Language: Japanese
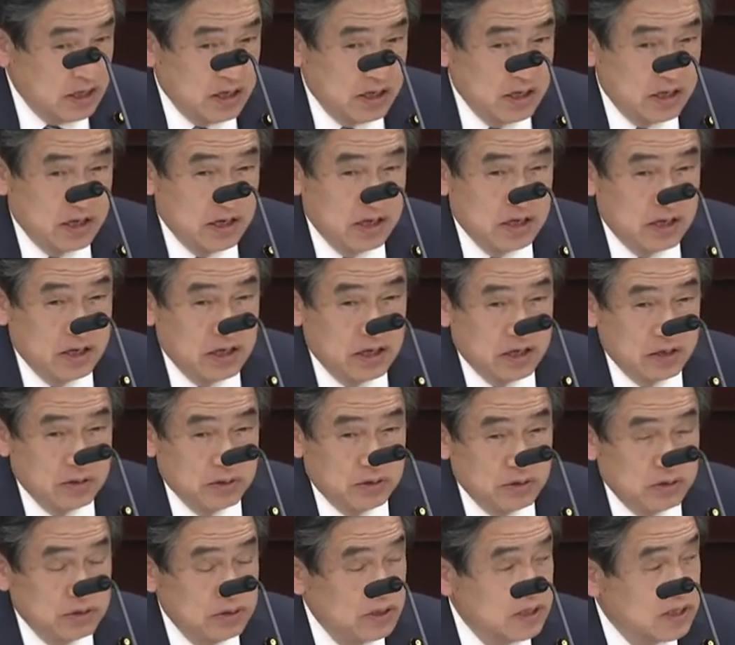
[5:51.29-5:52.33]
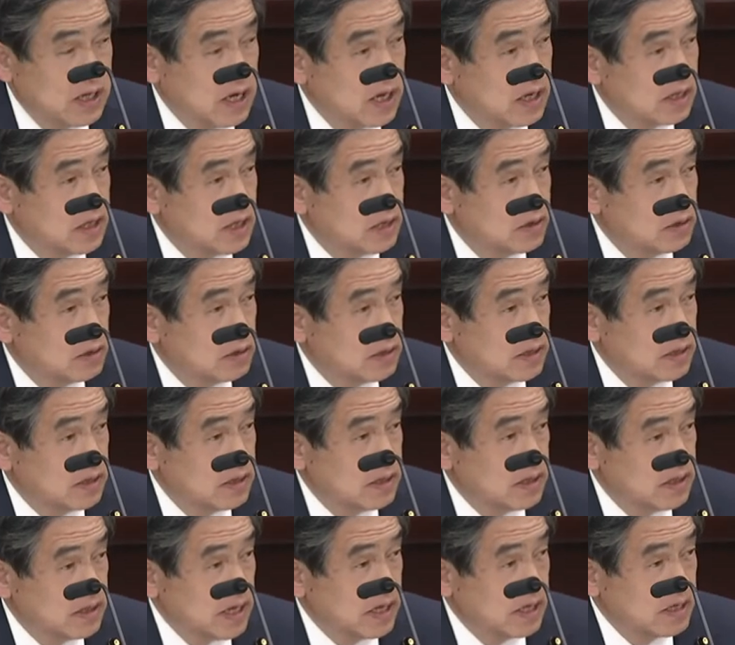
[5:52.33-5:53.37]
えー、あの二酸化炭素
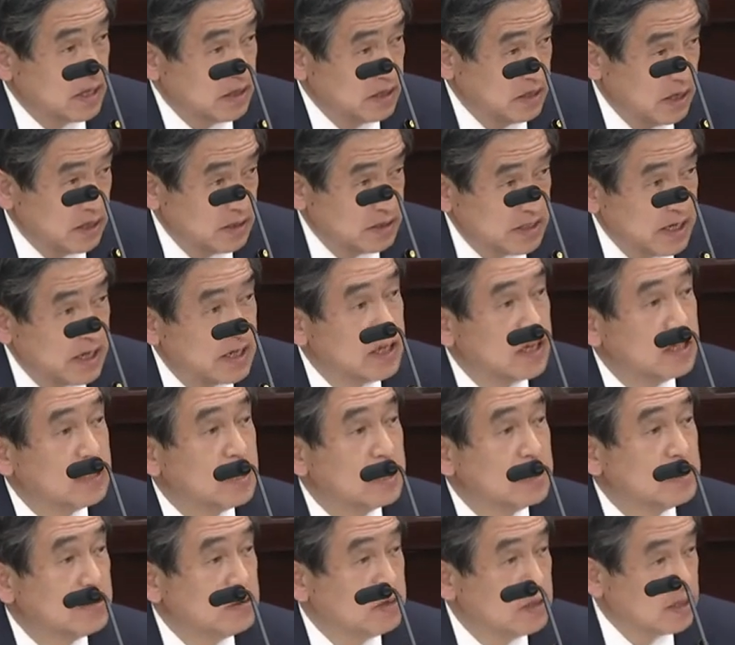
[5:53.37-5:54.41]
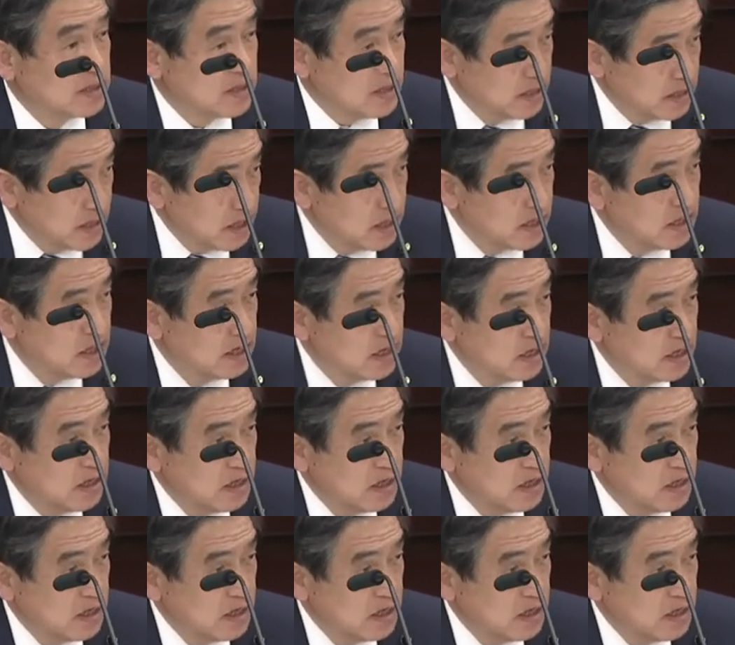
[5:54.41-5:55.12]
いや再エネっていうんですかね、